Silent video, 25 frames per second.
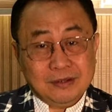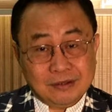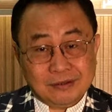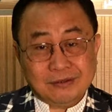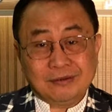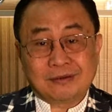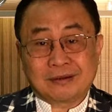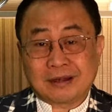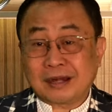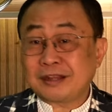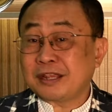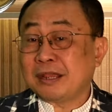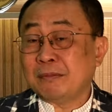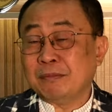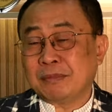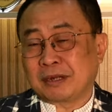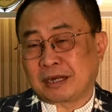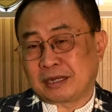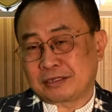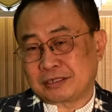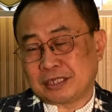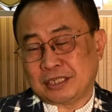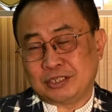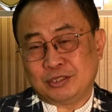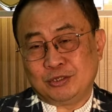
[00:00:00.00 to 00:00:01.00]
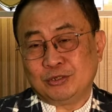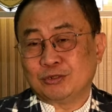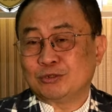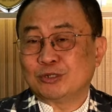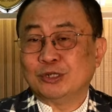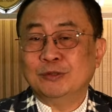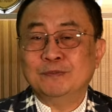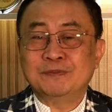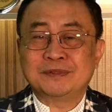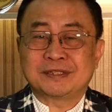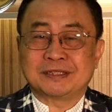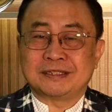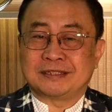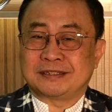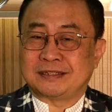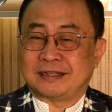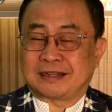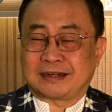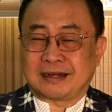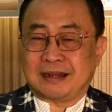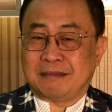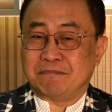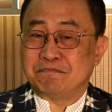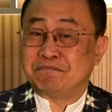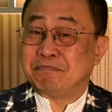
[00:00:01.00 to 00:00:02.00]
Orang yang merasa cukup
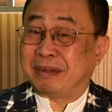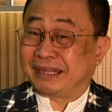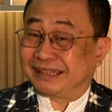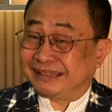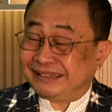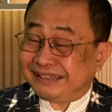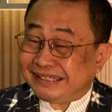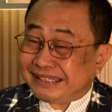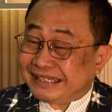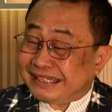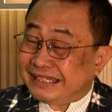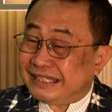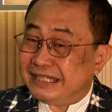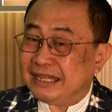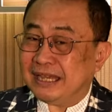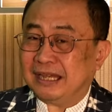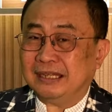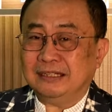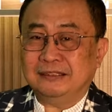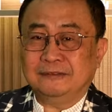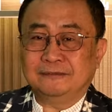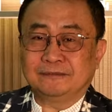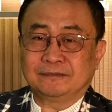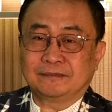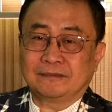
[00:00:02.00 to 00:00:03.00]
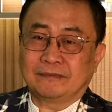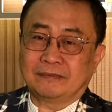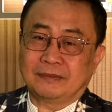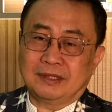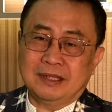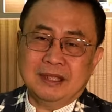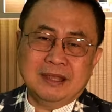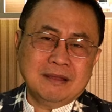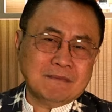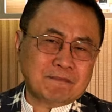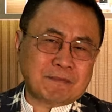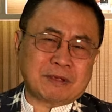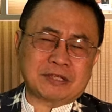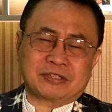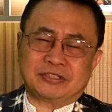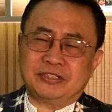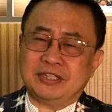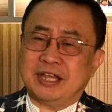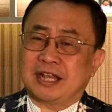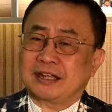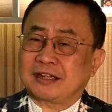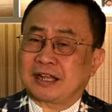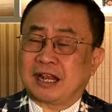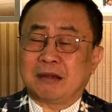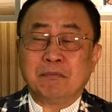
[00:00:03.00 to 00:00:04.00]
secara batiniah pasti
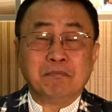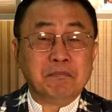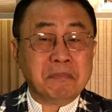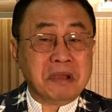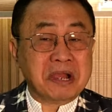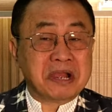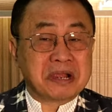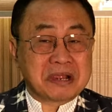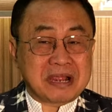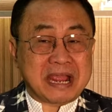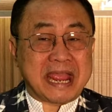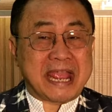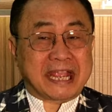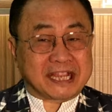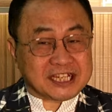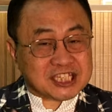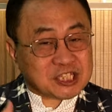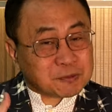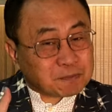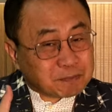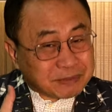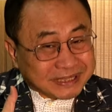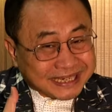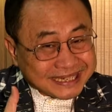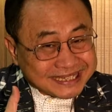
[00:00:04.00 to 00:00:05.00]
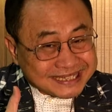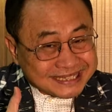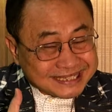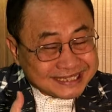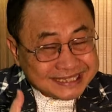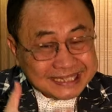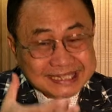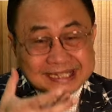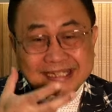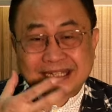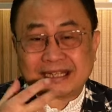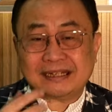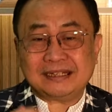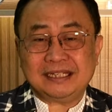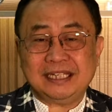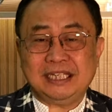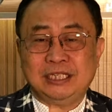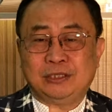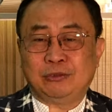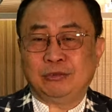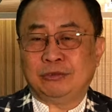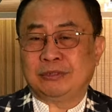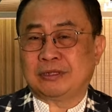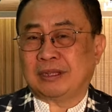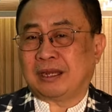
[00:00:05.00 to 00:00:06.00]
akan mengekspresikan
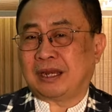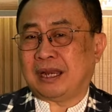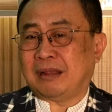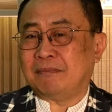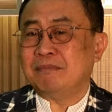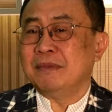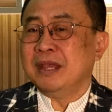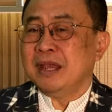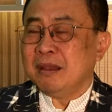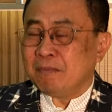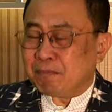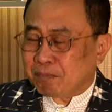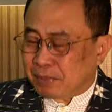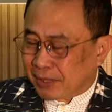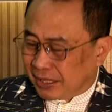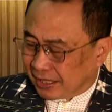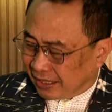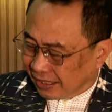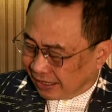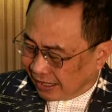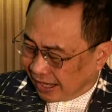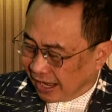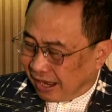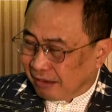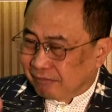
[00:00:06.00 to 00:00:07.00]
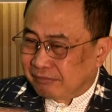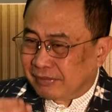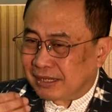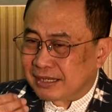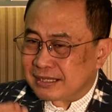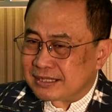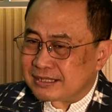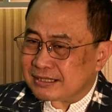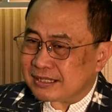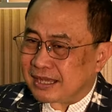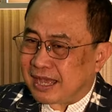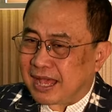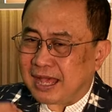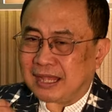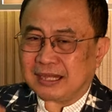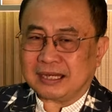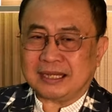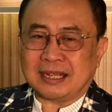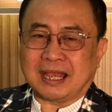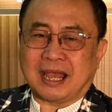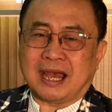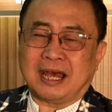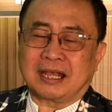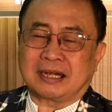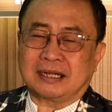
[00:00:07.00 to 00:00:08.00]
itu dalam pengalaman
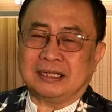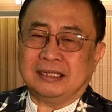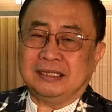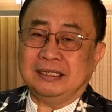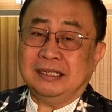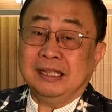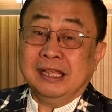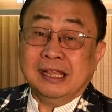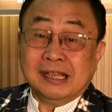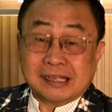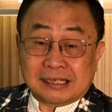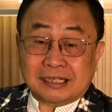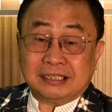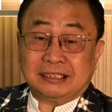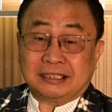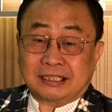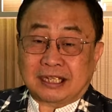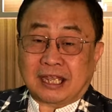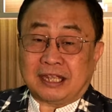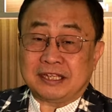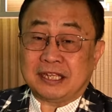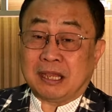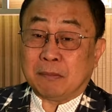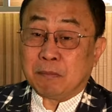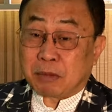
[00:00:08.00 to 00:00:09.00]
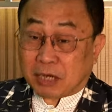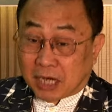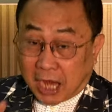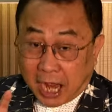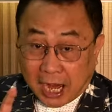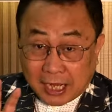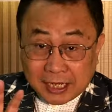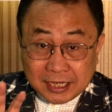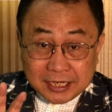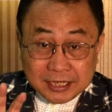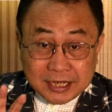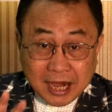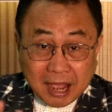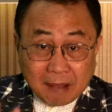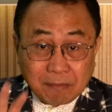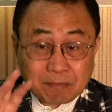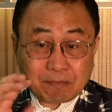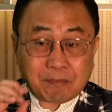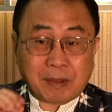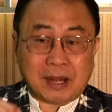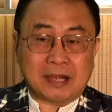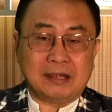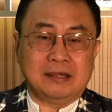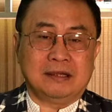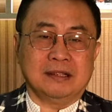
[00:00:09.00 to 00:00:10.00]
sehari-hari ketika ia
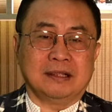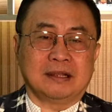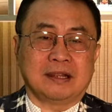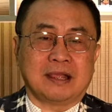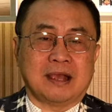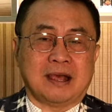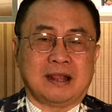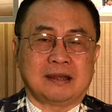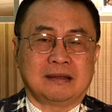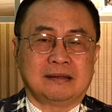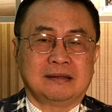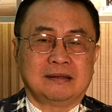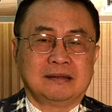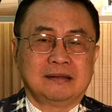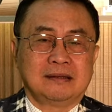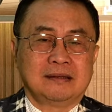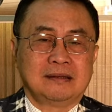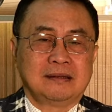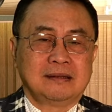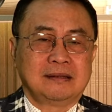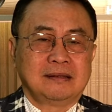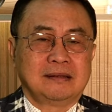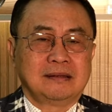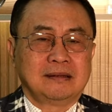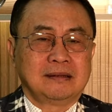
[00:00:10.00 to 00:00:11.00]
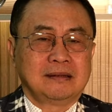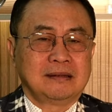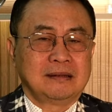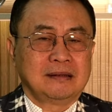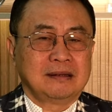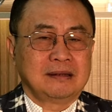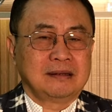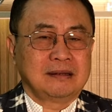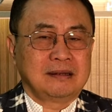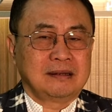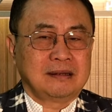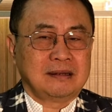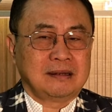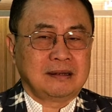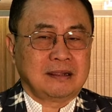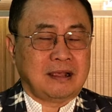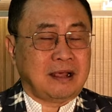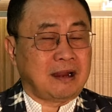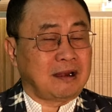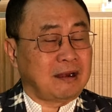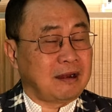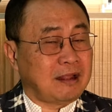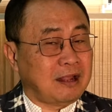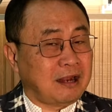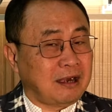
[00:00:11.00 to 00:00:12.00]
berhadapan dengan
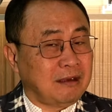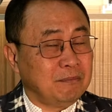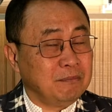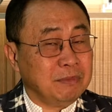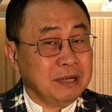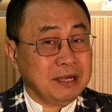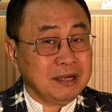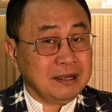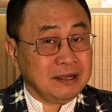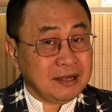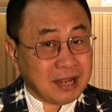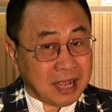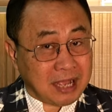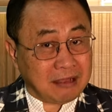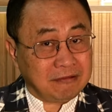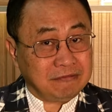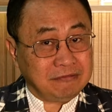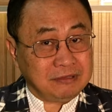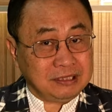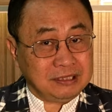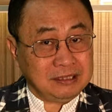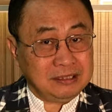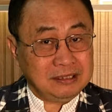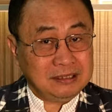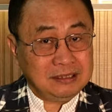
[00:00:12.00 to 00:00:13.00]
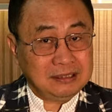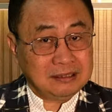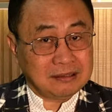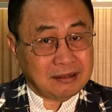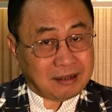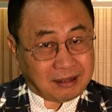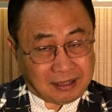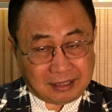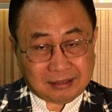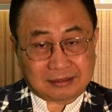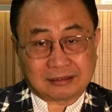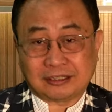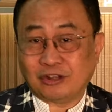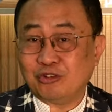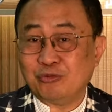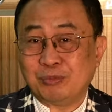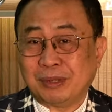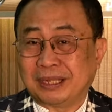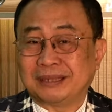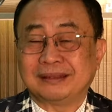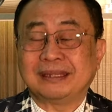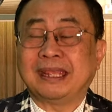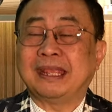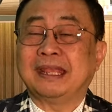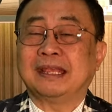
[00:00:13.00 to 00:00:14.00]
hal-hal bendawi atau
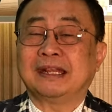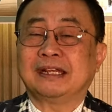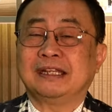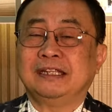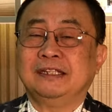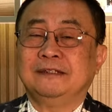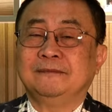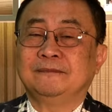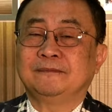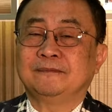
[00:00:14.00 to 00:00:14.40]
materi.